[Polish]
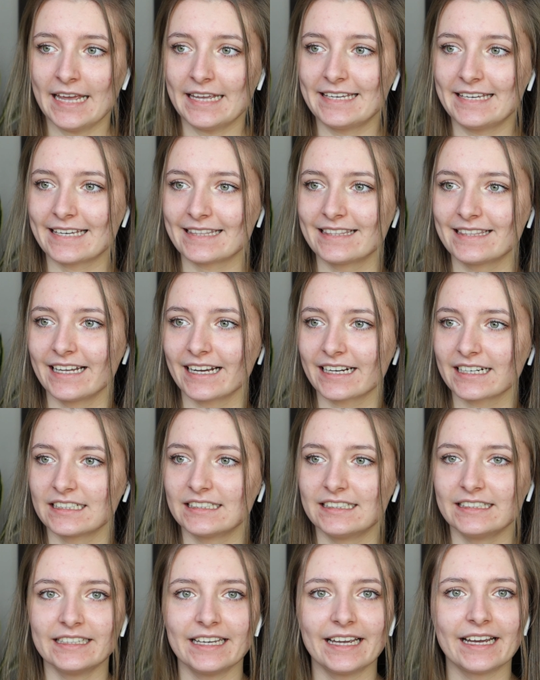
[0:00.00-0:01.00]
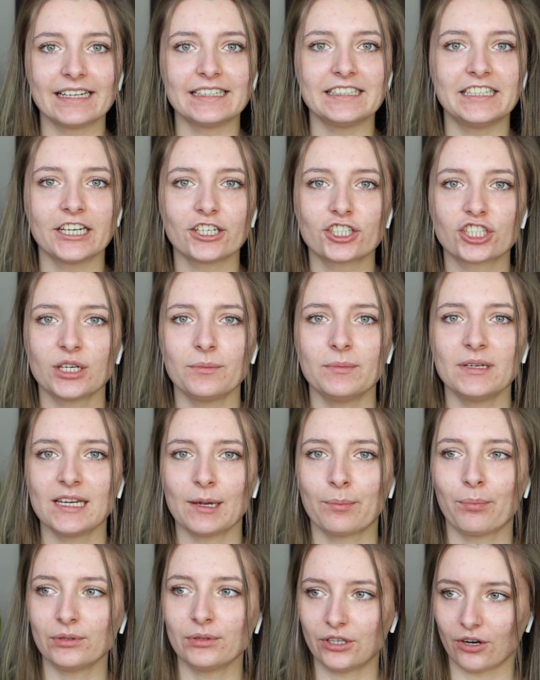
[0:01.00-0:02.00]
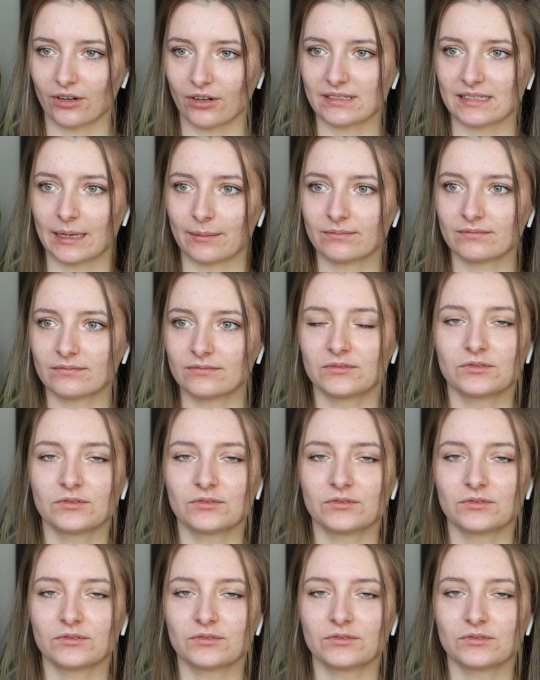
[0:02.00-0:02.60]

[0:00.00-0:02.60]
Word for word: jednak nie, jeszcze mi nie po drodze